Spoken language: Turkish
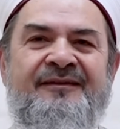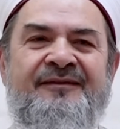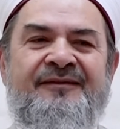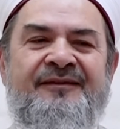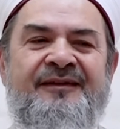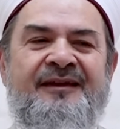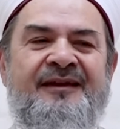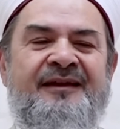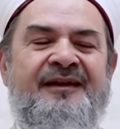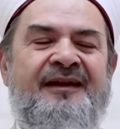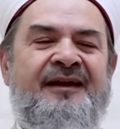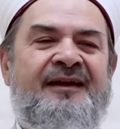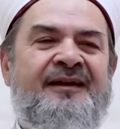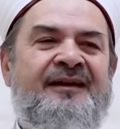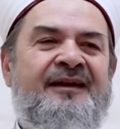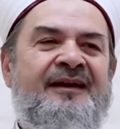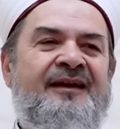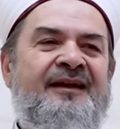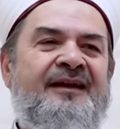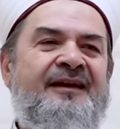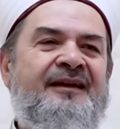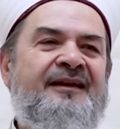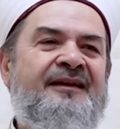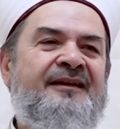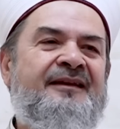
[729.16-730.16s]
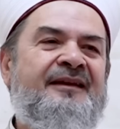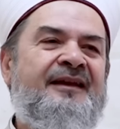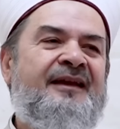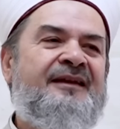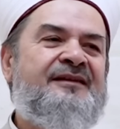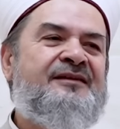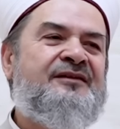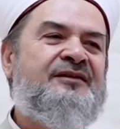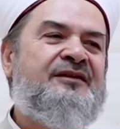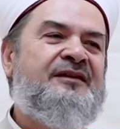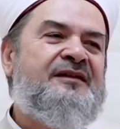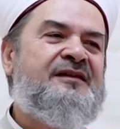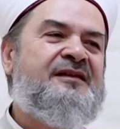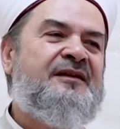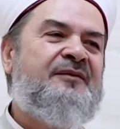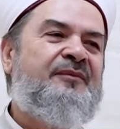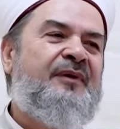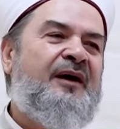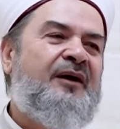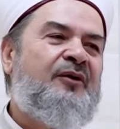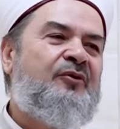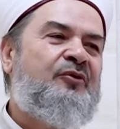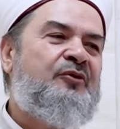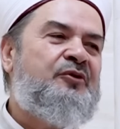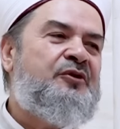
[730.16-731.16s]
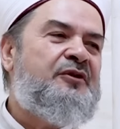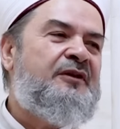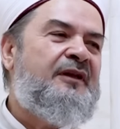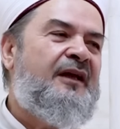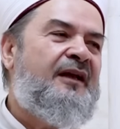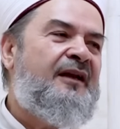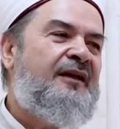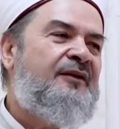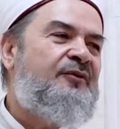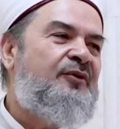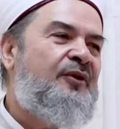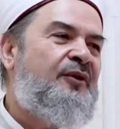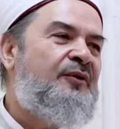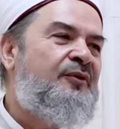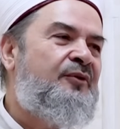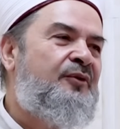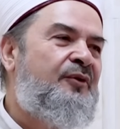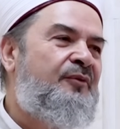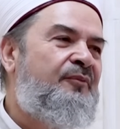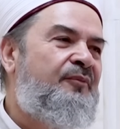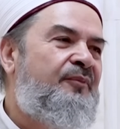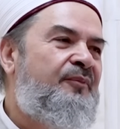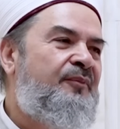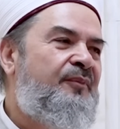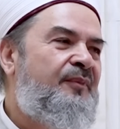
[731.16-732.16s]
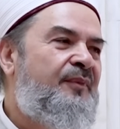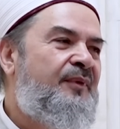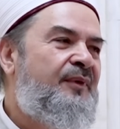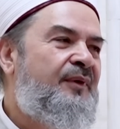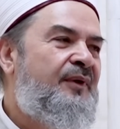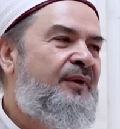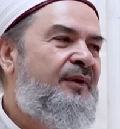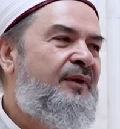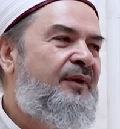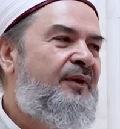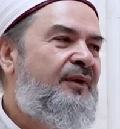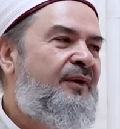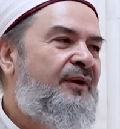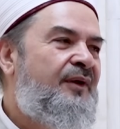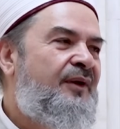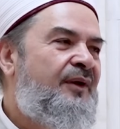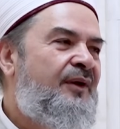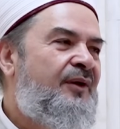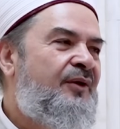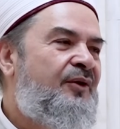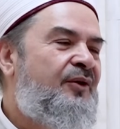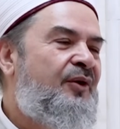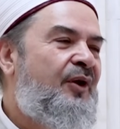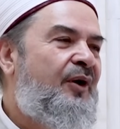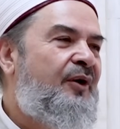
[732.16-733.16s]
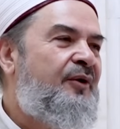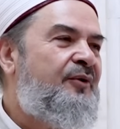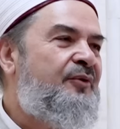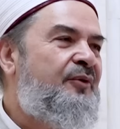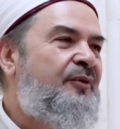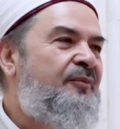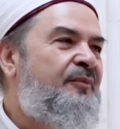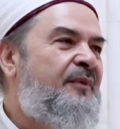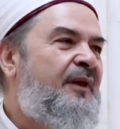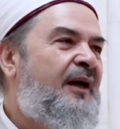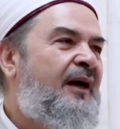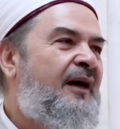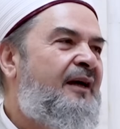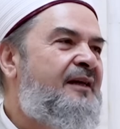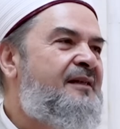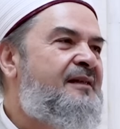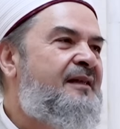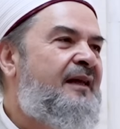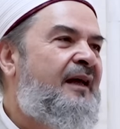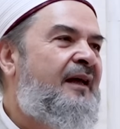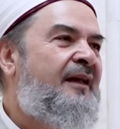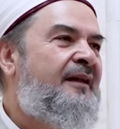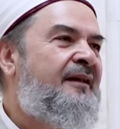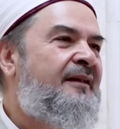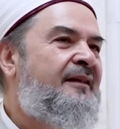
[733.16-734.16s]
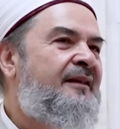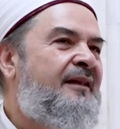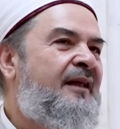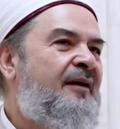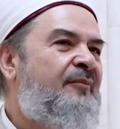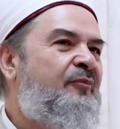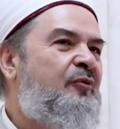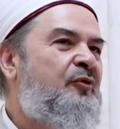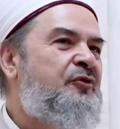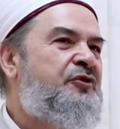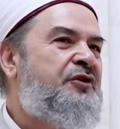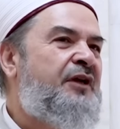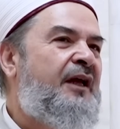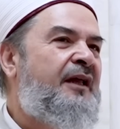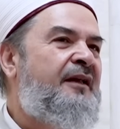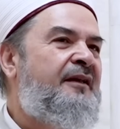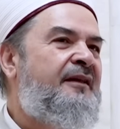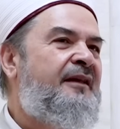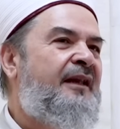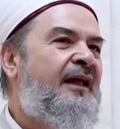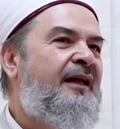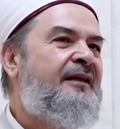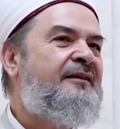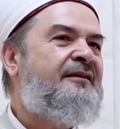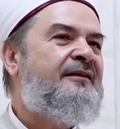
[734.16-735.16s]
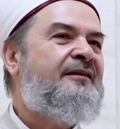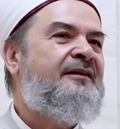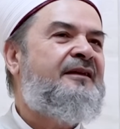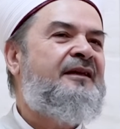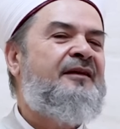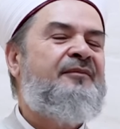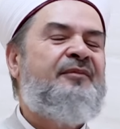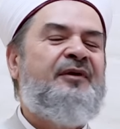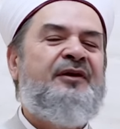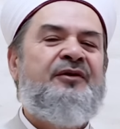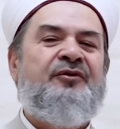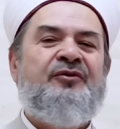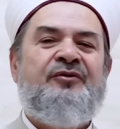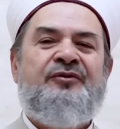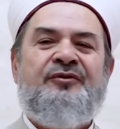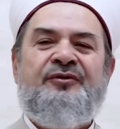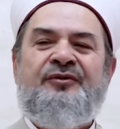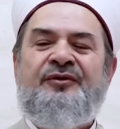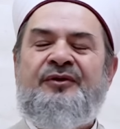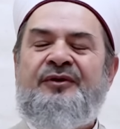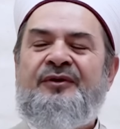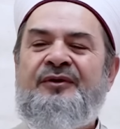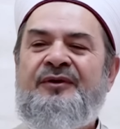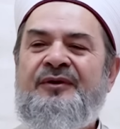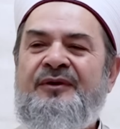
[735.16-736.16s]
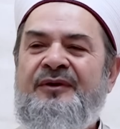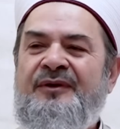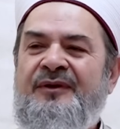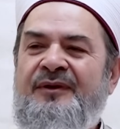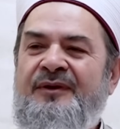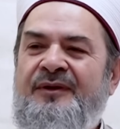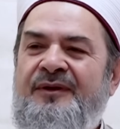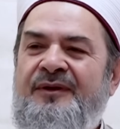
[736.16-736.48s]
viranelerin yasçısı baykuşlara döndüm. Gördüm de hazanında bu cennet gibi yurdu.''